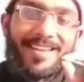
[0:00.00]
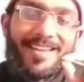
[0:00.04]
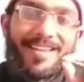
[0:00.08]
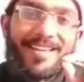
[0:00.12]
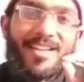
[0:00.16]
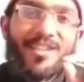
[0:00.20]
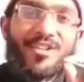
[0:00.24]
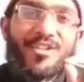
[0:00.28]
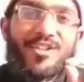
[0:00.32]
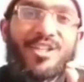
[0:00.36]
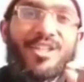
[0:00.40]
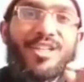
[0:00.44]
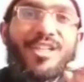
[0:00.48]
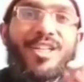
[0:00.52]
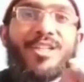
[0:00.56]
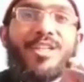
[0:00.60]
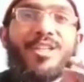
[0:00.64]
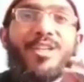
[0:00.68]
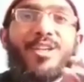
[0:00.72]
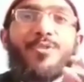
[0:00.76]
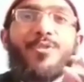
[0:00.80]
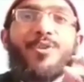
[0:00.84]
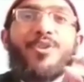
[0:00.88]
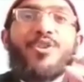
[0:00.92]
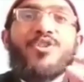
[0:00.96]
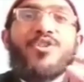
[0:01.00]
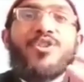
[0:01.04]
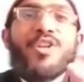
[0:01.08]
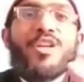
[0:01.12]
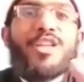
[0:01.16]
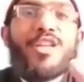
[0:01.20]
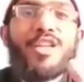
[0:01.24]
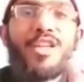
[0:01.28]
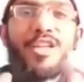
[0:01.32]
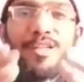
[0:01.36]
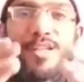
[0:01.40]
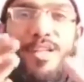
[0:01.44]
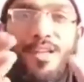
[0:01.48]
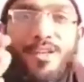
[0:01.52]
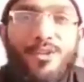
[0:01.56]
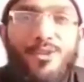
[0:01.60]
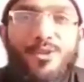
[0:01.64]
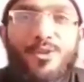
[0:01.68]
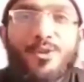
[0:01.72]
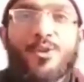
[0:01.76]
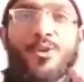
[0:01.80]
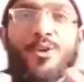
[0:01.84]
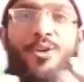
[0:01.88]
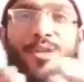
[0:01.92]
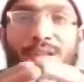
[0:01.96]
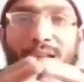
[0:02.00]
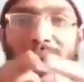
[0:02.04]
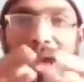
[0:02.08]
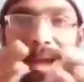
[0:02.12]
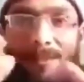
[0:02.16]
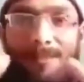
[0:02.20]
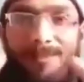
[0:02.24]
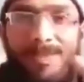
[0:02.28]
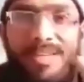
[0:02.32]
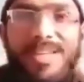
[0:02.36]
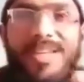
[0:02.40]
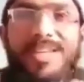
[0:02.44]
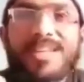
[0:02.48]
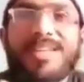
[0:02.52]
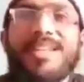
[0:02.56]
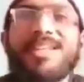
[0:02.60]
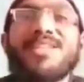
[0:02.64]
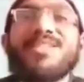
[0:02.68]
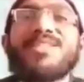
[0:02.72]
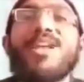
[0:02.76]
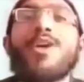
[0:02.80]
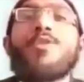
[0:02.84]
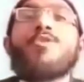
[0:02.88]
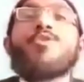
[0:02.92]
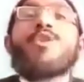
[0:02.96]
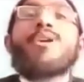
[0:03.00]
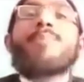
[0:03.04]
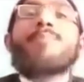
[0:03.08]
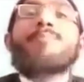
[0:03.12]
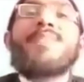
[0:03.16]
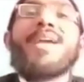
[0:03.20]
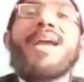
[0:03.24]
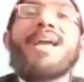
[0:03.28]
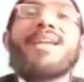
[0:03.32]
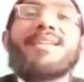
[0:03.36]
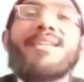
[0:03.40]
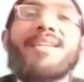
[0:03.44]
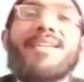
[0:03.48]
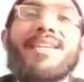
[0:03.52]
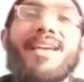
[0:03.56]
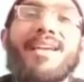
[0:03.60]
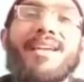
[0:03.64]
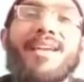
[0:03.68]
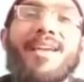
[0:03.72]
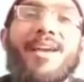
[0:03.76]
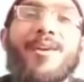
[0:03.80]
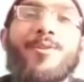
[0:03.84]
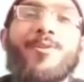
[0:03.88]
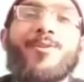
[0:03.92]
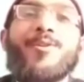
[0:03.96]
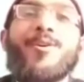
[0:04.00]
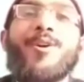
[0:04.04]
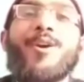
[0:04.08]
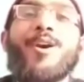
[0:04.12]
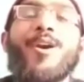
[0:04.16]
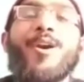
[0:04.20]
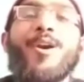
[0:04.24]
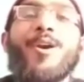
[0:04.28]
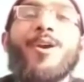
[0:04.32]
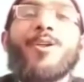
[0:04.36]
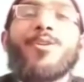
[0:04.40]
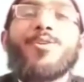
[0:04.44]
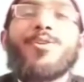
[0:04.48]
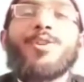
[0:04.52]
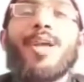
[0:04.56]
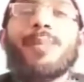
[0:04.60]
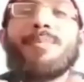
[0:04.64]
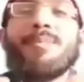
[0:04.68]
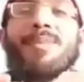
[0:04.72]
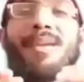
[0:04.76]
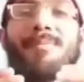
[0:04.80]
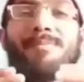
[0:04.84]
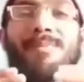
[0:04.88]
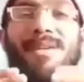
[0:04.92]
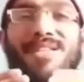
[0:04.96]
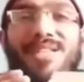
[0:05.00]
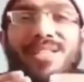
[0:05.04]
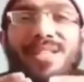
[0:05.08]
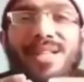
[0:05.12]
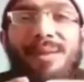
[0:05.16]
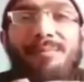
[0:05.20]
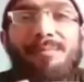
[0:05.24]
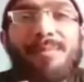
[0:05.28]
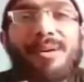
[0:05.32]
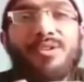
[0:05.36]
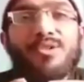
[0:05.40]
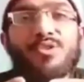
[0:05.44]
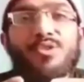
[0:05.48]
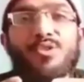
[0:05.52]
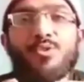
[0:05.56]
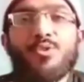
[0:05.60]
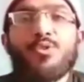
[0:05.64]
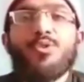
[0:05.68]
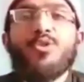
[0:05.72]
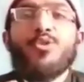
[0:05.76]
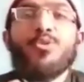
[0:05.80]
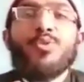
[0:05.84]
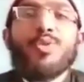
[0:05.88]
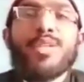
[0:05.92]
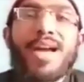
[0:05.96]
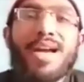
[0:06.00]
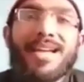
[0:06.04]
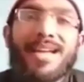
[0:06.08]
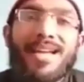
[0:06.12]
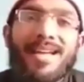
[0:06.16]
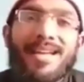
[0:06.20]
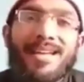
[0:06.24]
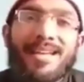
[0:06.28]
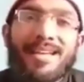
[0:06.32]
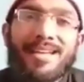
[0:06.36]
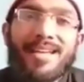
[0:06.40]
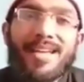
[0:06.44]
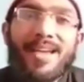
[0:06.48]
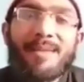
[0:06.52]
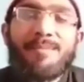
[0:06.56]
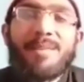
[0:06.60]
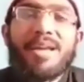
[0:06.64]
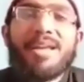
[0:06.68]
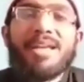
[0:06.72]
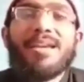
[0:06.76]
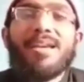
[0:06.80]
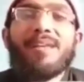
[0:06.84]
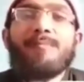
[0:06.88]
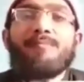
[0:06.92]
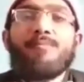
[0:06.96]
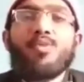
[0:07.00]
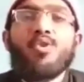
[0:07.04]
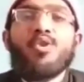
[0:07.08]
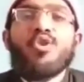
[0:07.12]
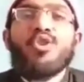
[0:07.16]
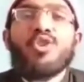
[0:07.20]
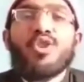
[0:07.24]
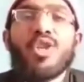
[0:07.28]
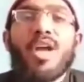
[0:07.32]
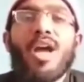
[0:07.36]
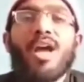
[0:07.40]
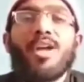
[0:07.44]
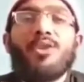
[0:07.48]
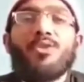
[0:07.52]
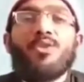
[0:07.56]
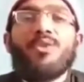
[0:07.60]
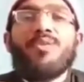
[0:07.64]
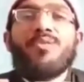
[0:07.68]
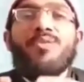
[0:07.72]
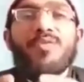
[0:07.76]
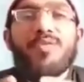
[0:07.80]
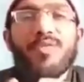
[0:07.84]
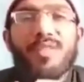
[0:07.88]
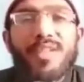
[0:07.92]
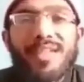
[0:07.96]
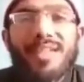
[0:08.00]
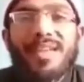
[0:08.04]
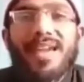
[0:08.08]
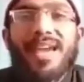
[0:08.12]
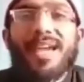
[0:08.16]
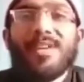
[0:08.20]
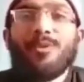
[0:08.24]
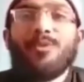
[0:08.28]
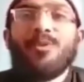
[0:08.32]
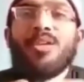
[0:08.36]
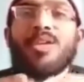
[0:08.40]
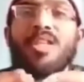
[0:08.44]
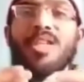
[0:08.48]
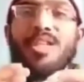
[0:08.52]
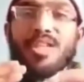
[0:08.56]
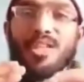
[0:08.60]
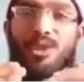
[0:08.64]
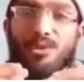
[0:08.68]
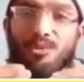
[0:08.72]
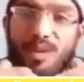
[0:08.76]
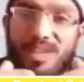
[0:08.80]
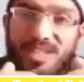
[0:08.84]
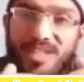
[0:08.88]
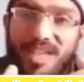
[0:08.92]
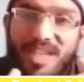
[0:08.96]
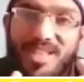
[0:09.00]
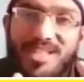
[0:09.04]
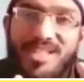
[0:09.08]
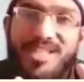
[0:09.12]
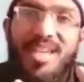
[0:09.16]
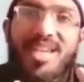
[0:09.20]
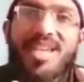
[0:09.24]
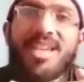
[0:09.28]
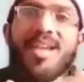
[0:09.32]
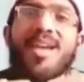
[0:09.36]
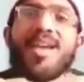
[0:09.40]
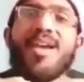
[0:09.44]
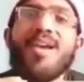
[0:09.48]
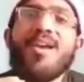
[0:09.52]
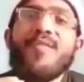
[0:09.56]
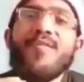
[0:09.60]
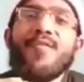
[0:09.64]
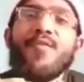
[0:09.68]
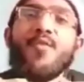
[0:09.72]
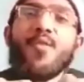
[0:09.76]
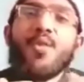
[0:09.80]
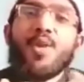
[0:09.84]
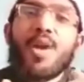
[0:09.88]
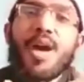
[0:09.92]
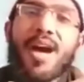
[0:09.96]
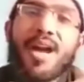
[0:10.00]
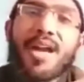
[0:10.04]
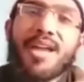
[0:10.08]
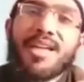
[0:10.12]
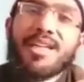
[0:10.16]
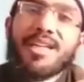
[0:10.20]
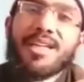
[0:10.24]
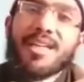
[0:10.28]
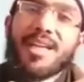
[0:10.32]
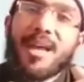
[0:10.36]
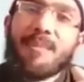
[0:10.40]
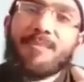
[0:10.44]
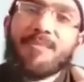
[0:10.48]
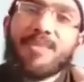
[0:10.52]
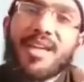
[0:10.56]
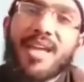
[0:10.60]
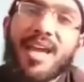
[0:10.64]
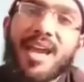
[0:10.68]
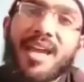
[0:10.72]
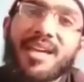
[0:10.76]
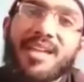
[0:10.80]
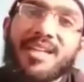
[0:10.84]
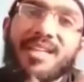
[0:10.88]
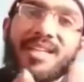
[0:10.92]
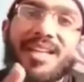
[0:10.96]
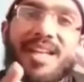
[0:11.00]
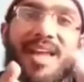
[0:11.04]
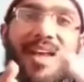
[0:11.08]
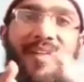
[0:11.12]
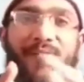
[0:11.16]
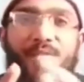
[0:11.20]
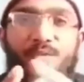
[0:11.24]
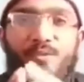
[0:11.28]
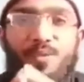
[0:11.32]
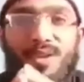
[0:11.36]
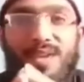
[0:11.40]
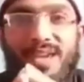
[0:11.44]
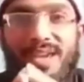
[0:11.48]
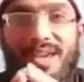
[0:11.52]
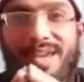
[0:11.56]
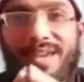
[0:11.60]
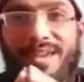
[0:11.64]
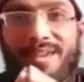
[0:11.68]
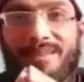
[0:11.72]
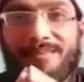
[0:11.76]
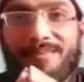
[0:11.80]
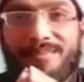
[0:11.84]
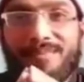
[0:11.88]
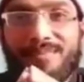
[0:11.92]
कि शरीयत की कोई सरी नस हो नाम लेके इसका हुक्म बयान किया गया हो तो जब ये मसला मनसूसन आले नहीं है बल्कि मुश्तहदन फी है तो इस वजह से फुकाय कराम के यहां इख्तिलाफ हो गया है